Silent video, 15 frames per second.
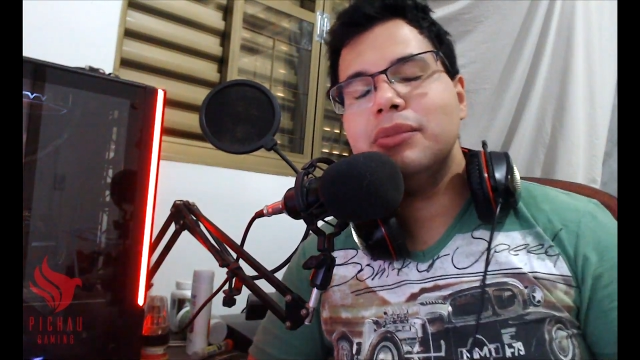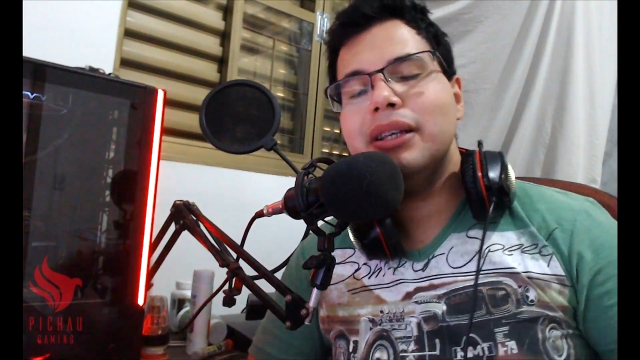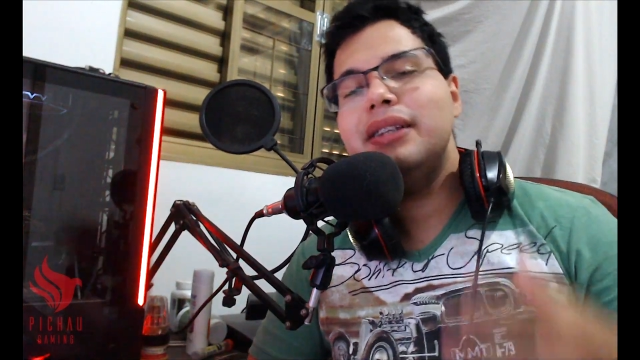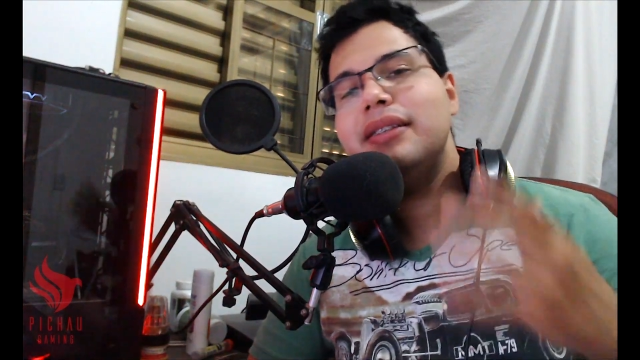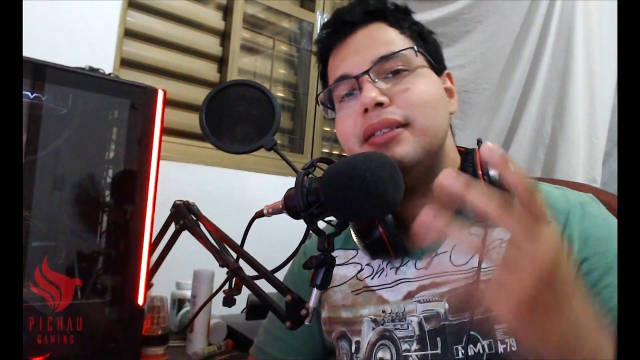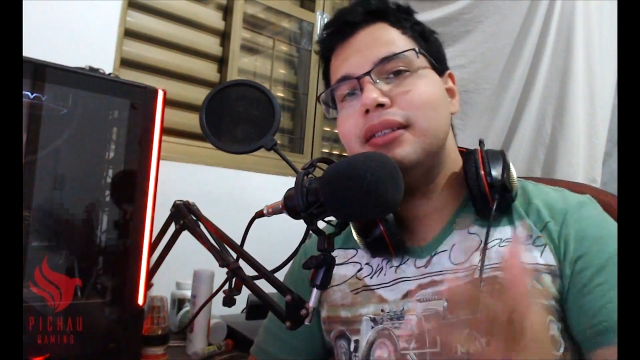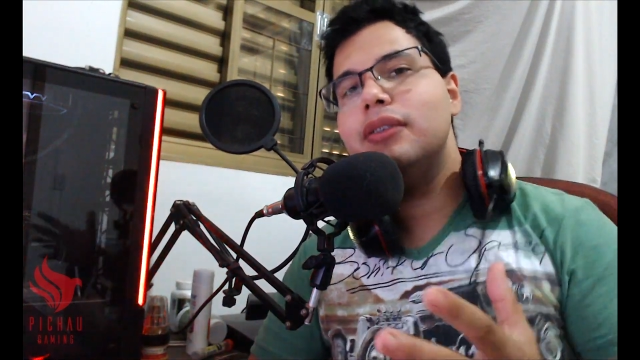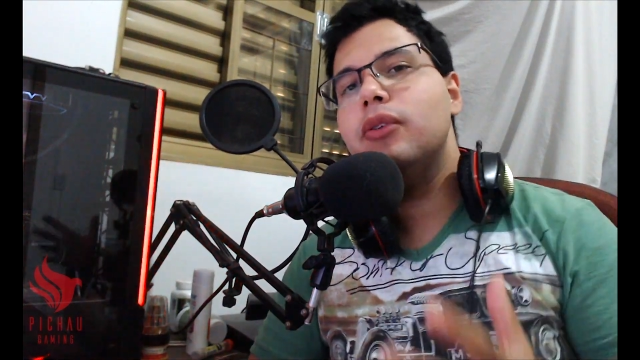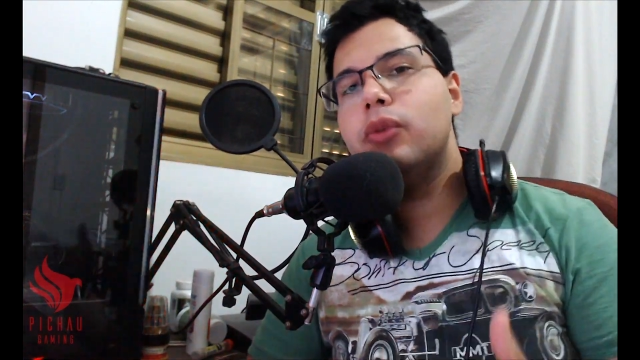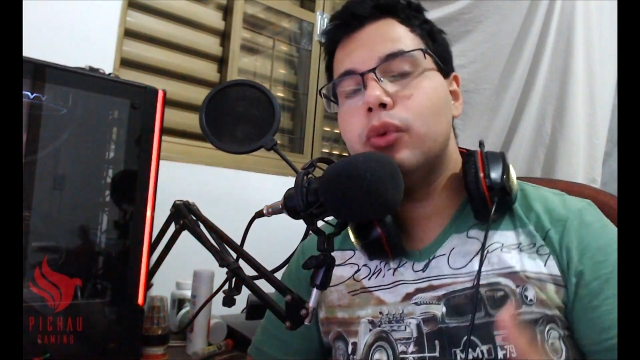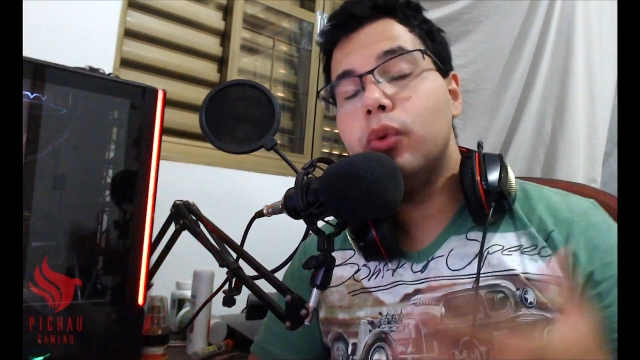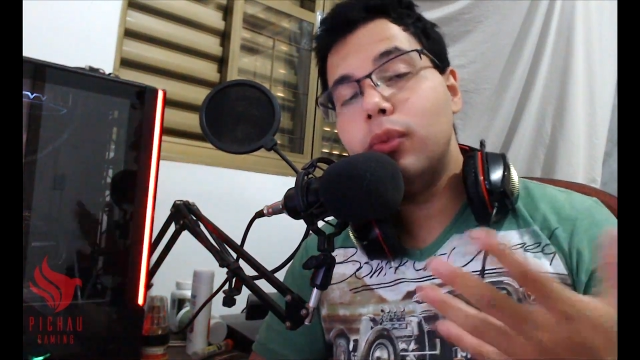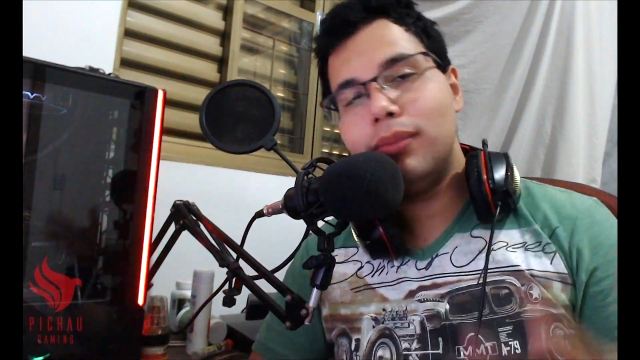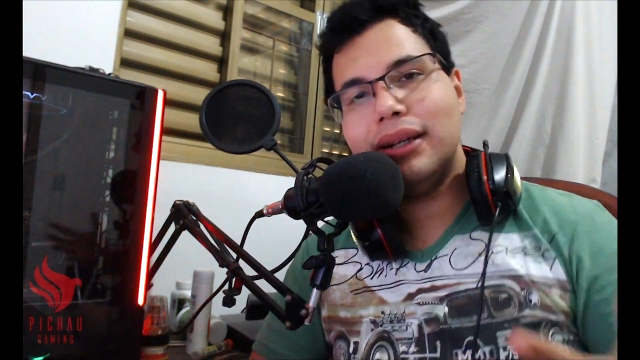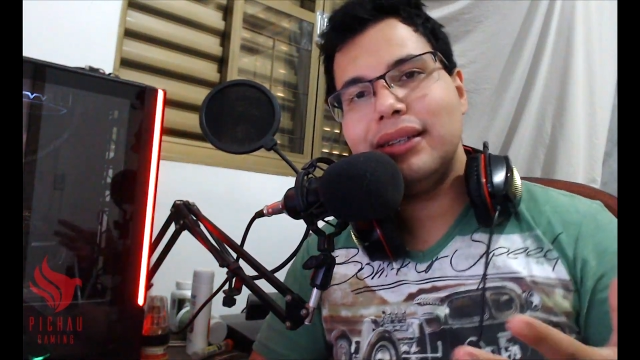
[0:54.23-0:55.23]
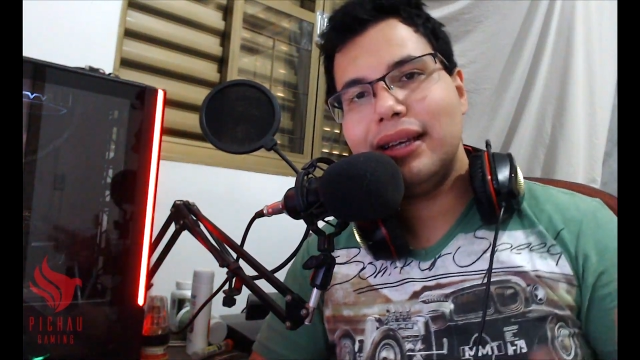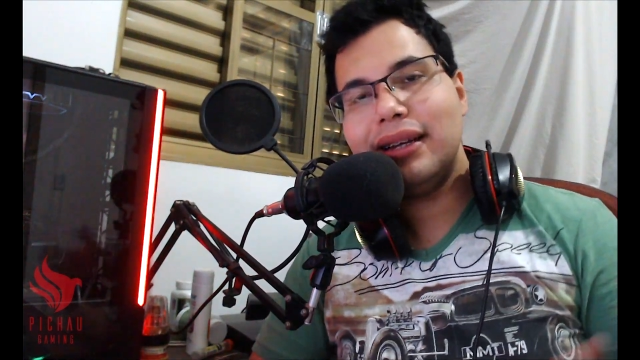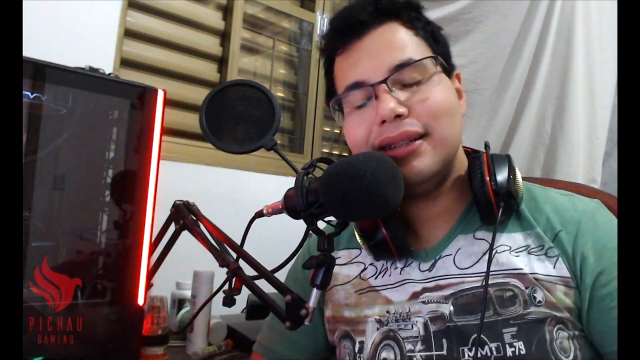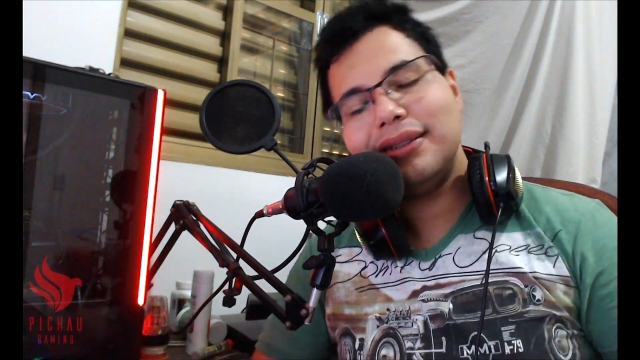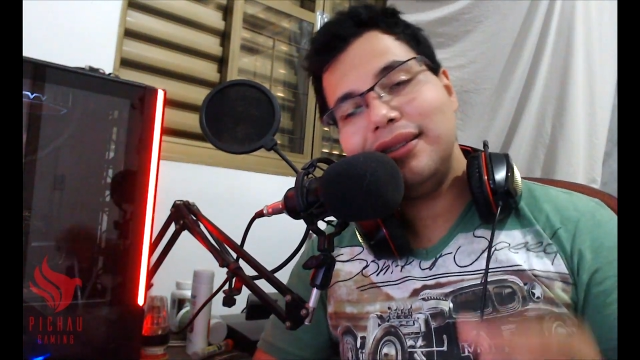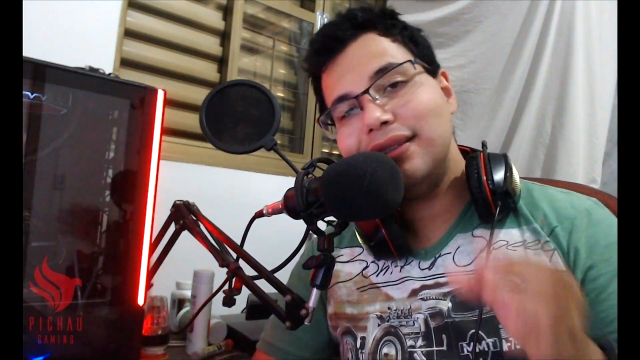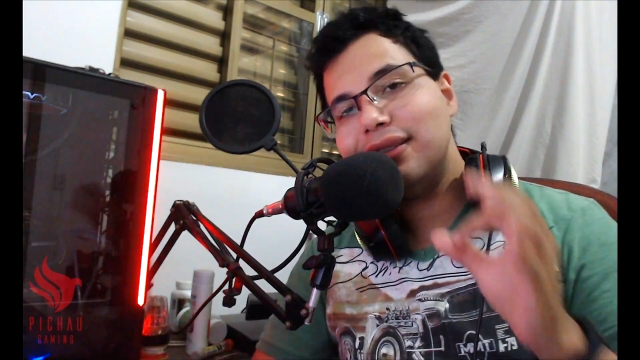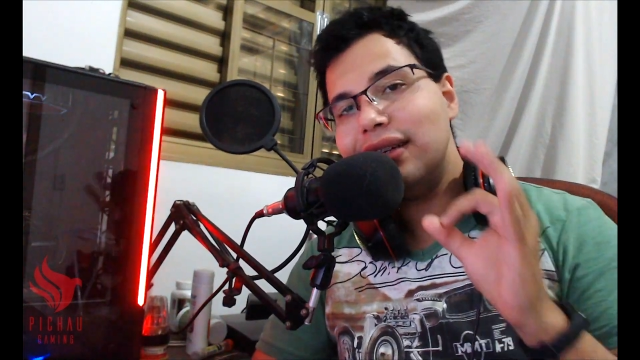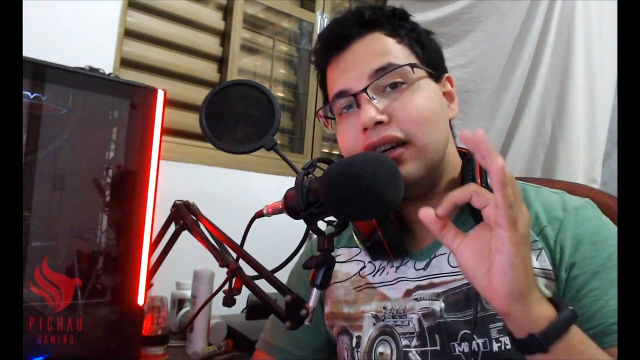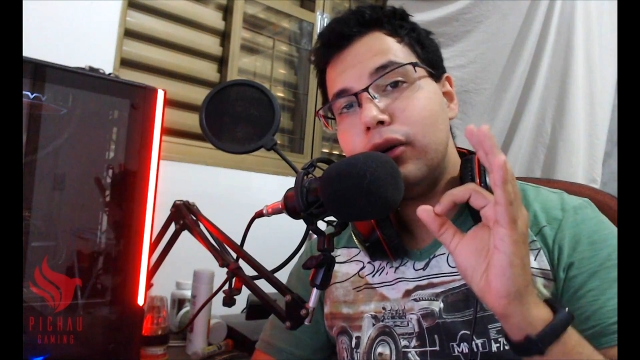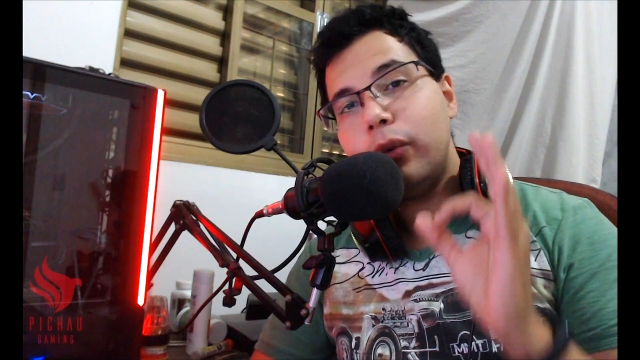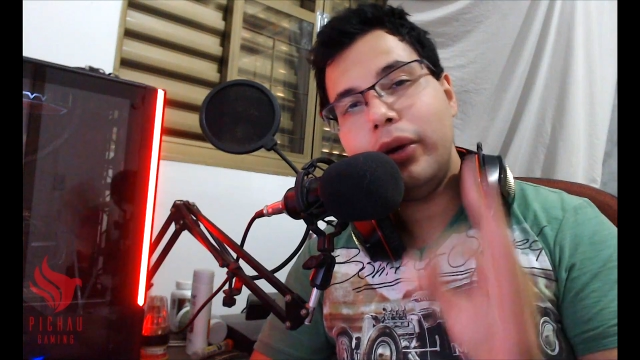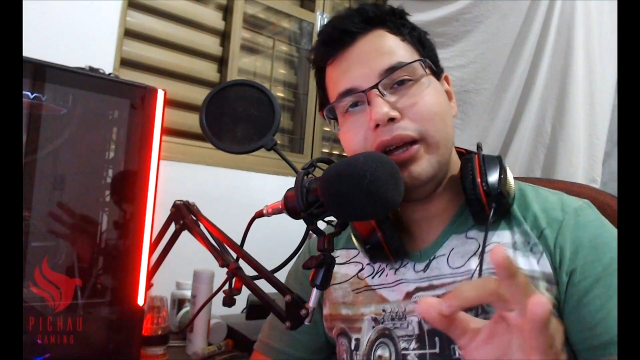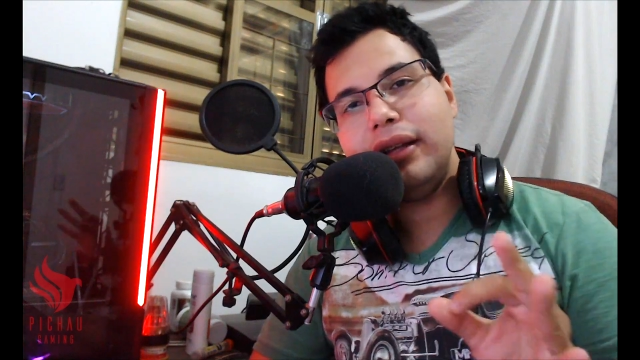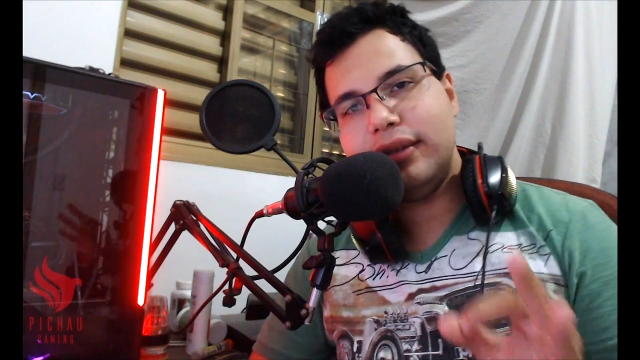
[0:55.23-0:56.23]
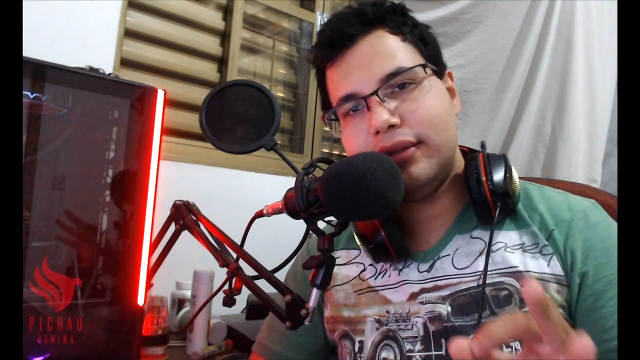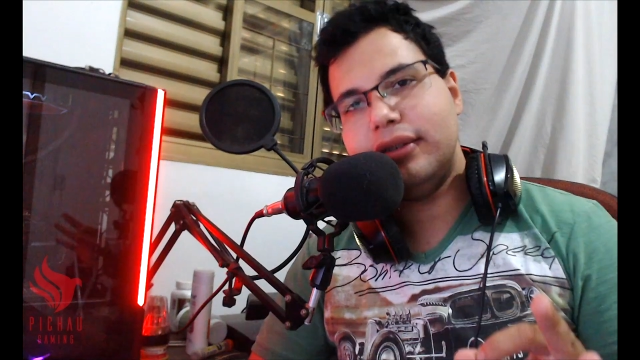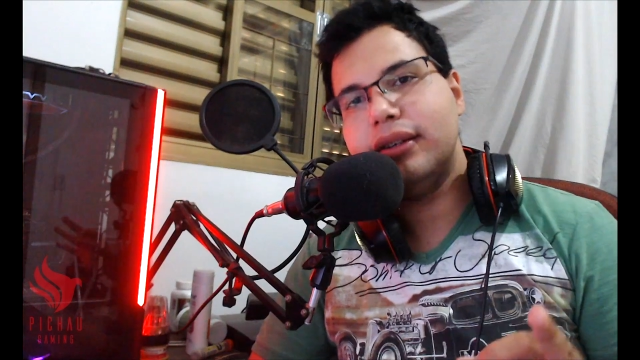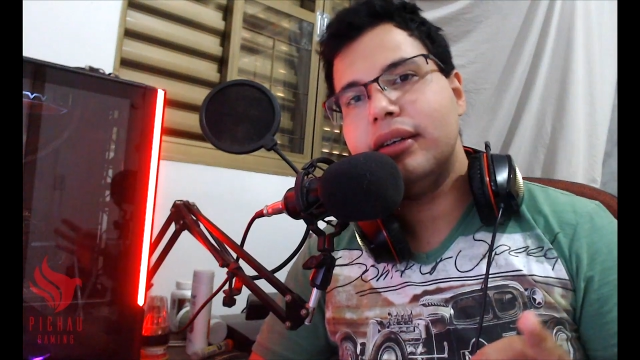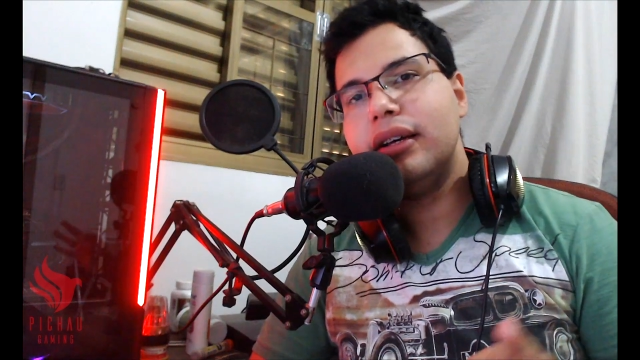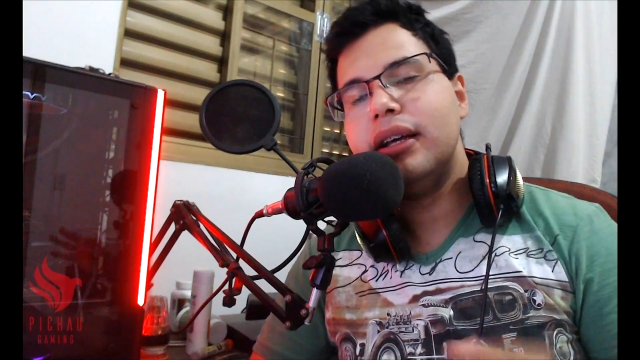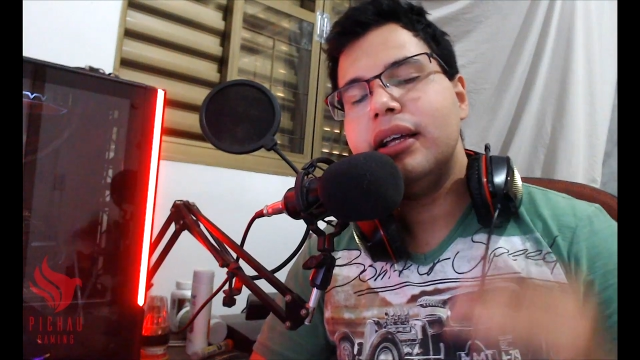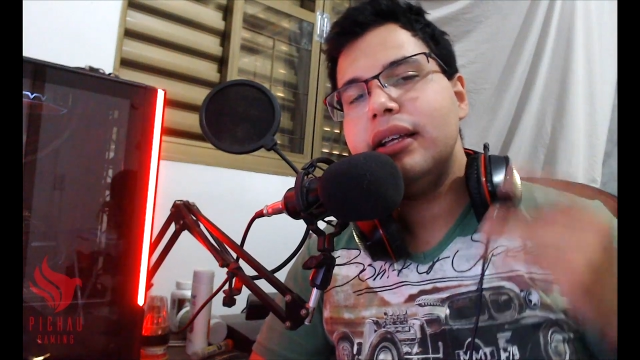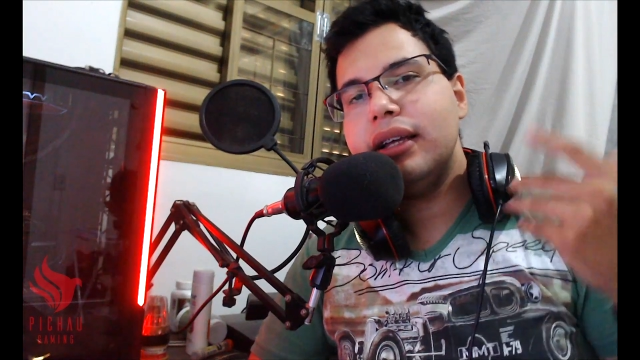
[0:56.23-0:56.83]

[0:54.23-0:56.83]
mas 5 com uma delas em sequência.